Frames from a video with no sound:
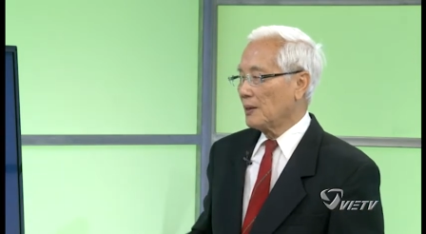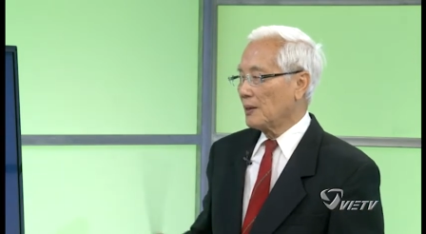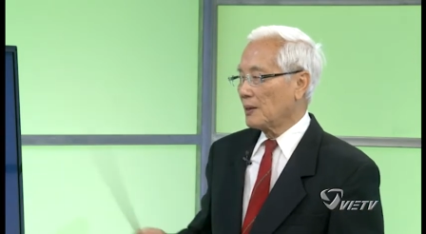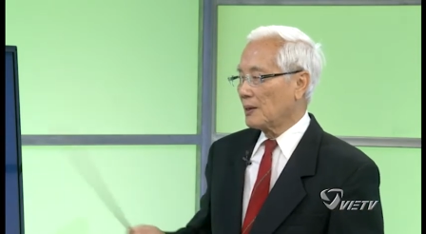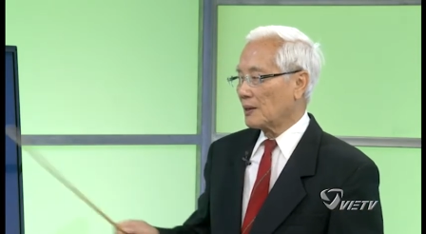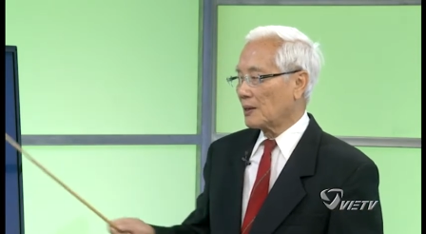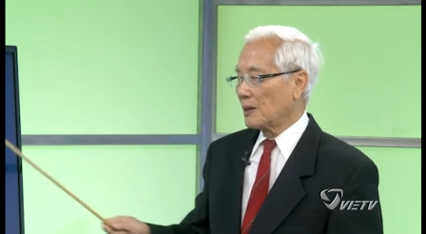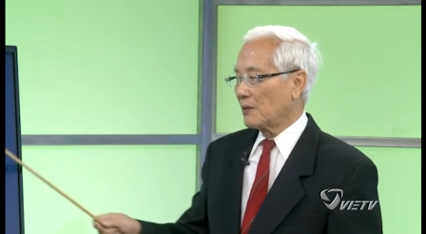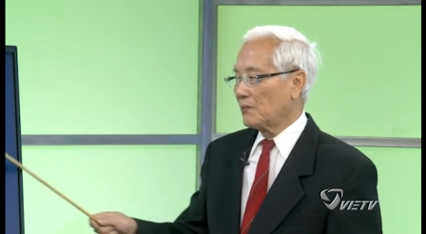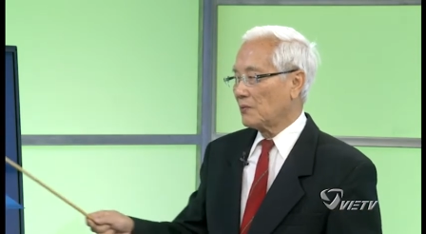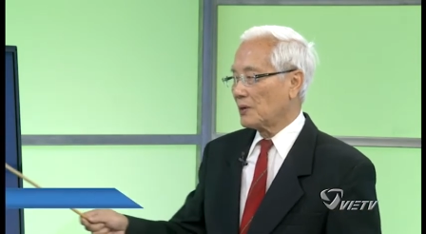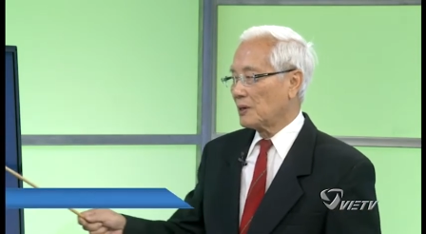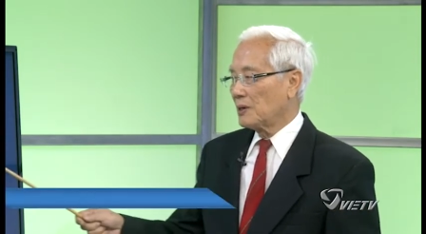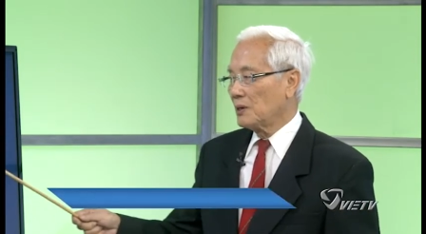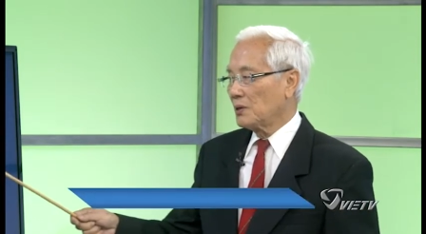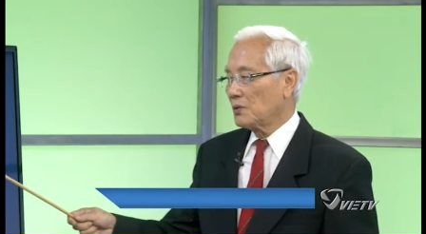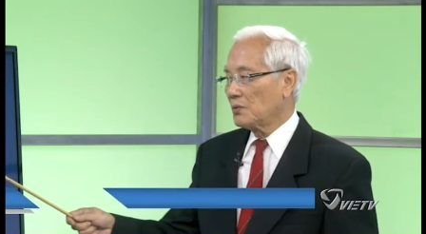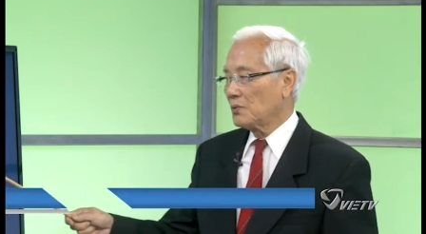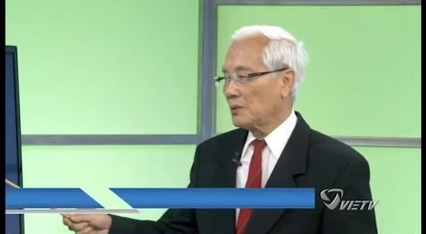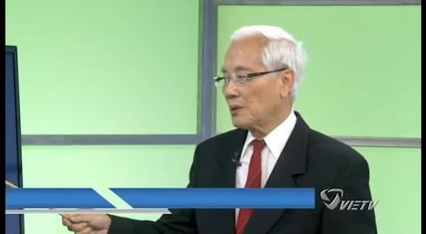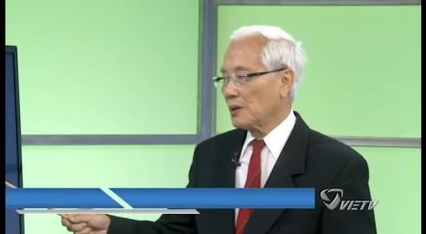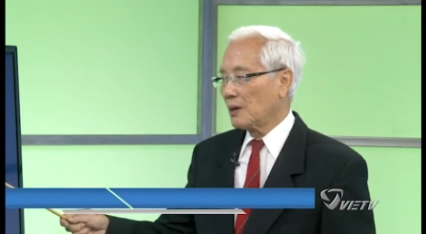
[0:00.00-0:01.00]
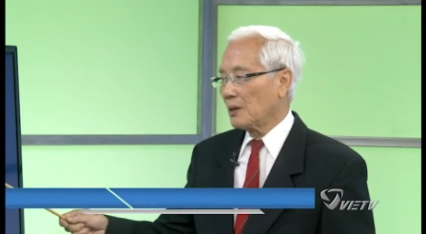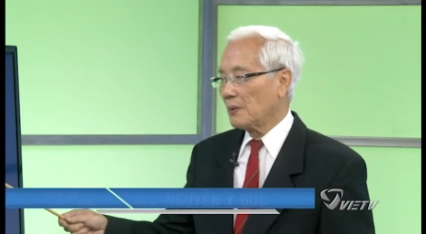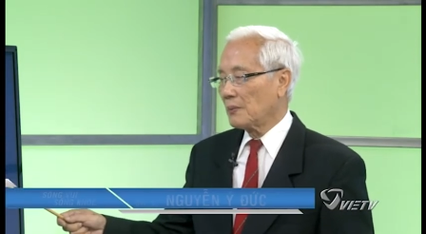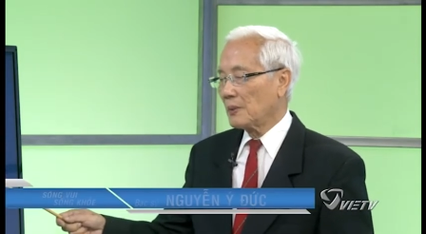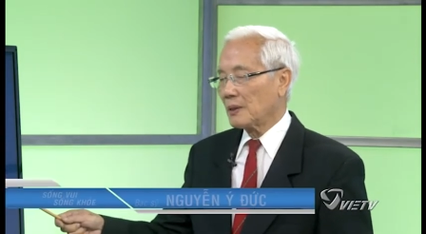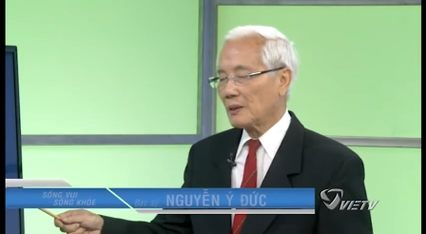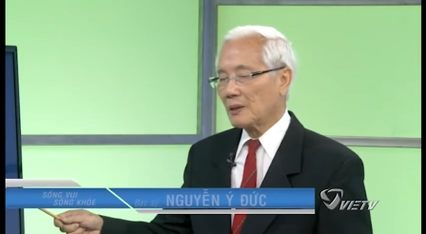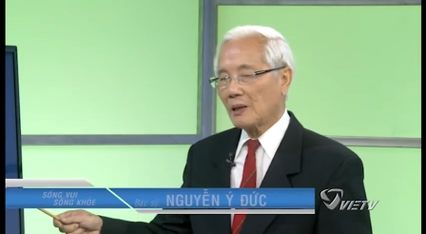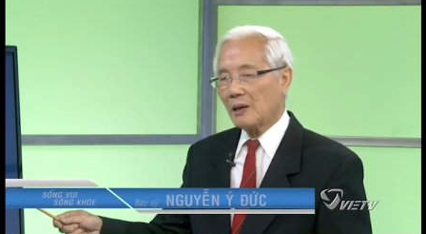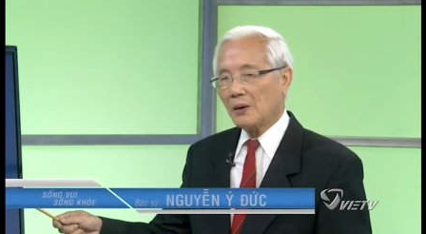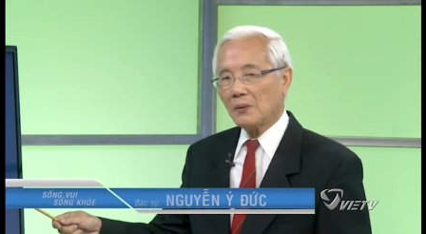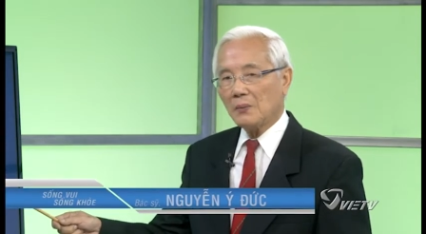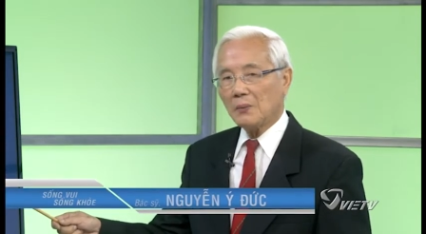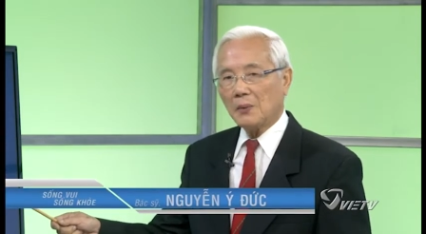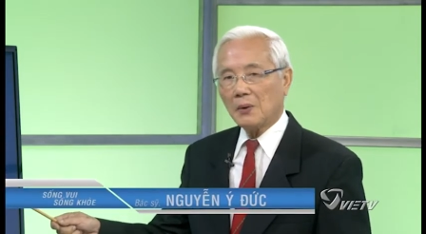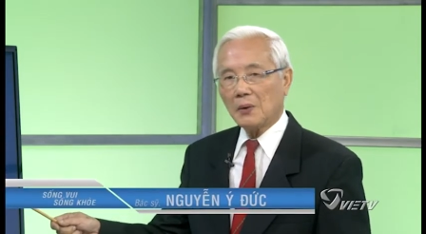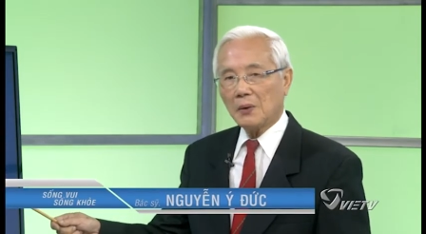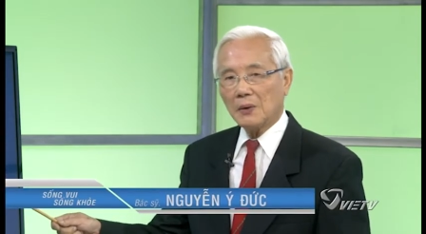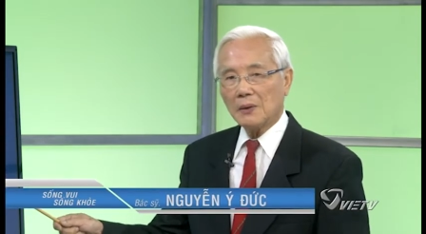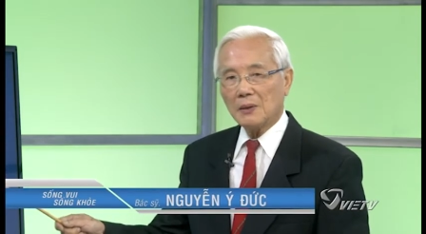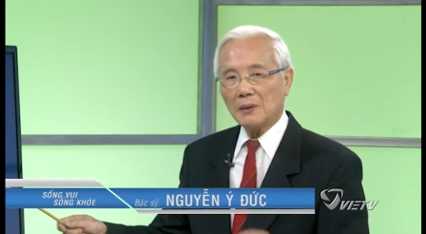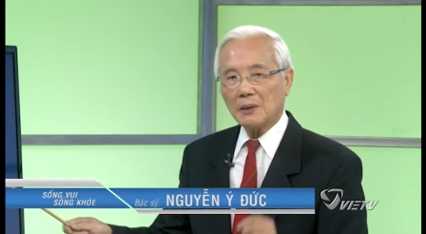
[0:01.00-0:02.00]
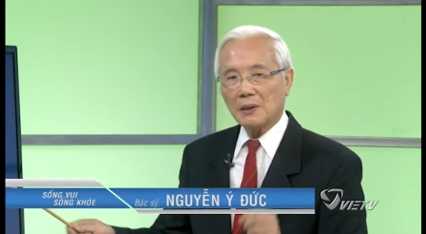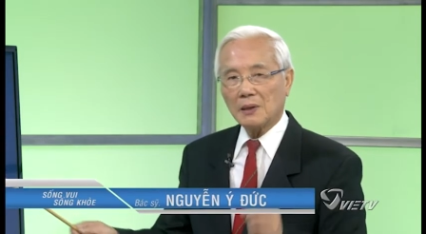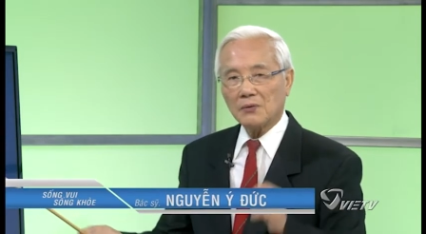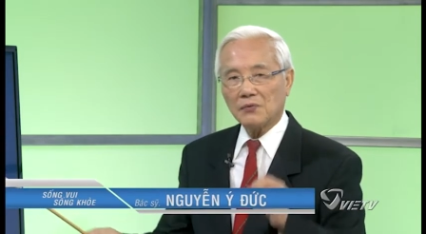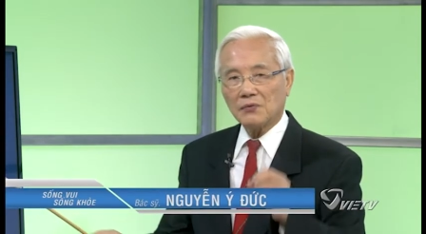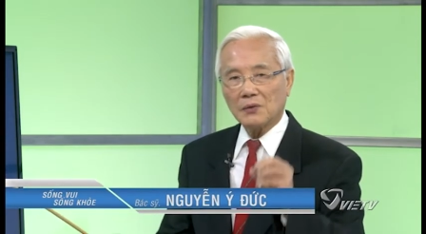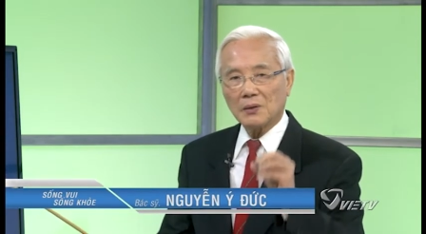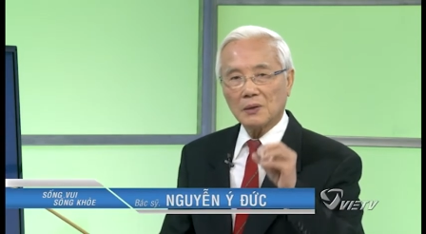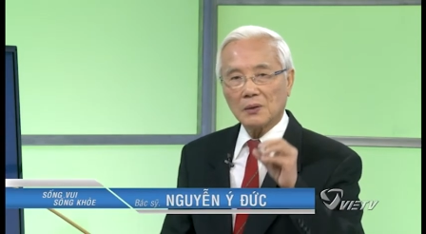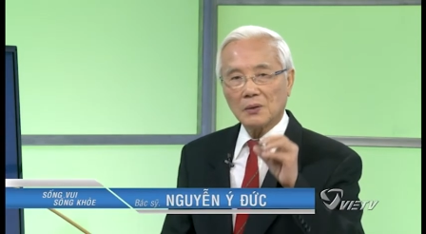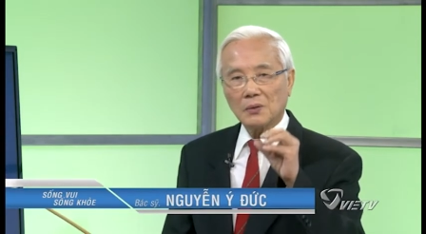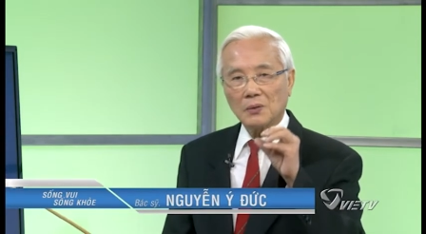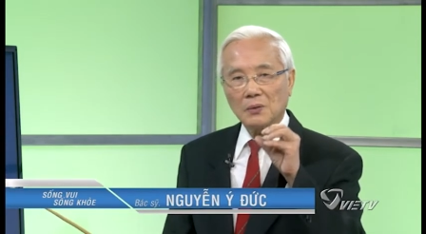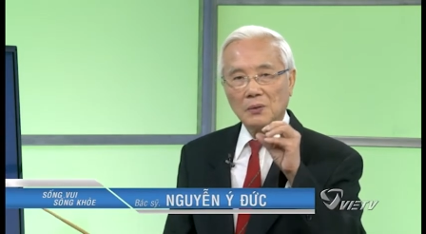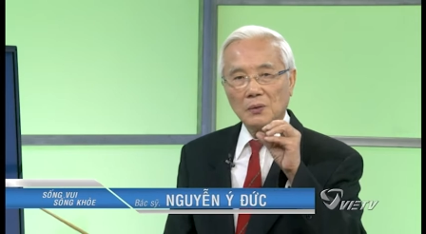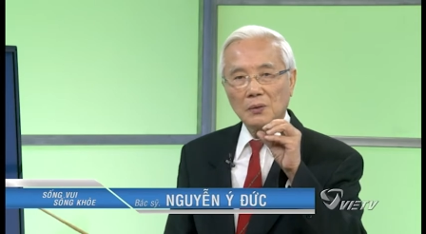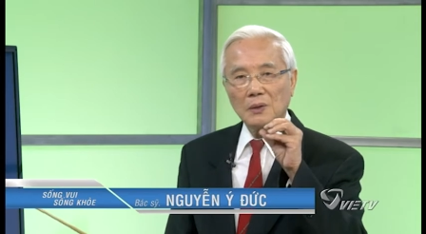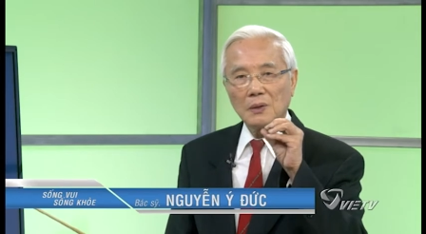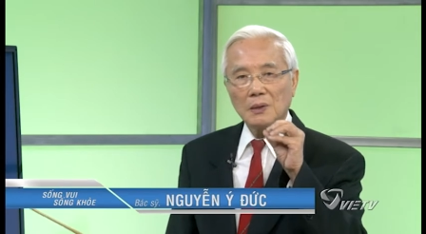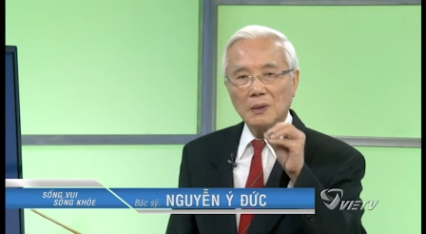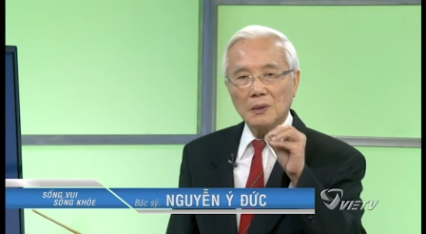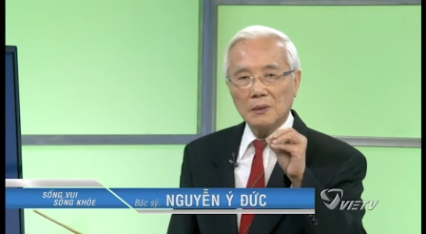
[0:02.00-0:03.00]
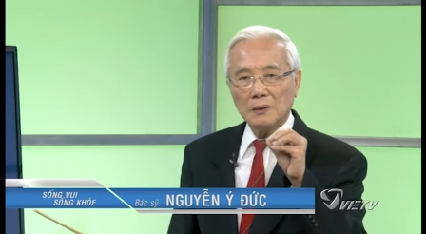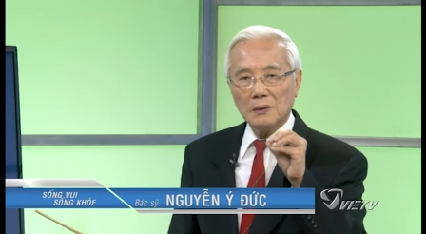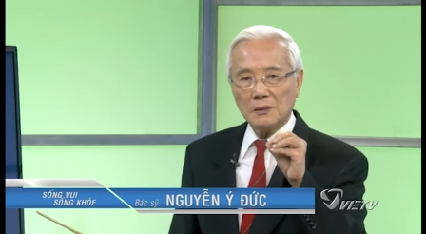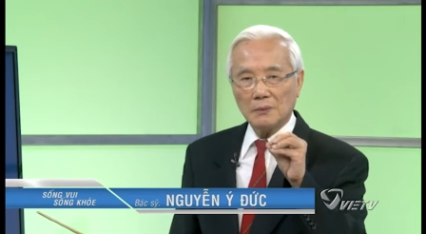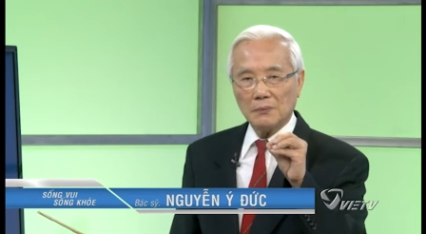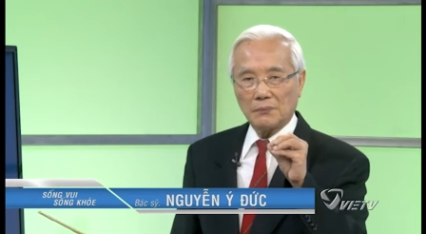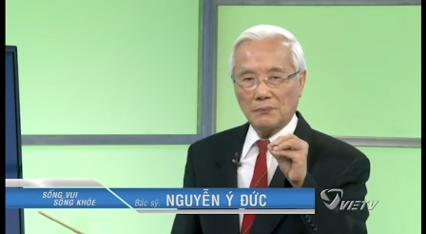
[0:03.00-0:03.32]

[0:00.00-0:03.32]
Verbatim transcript: là tại vì khi chúng ta đã bị táo bón thì cái phân của nó cứng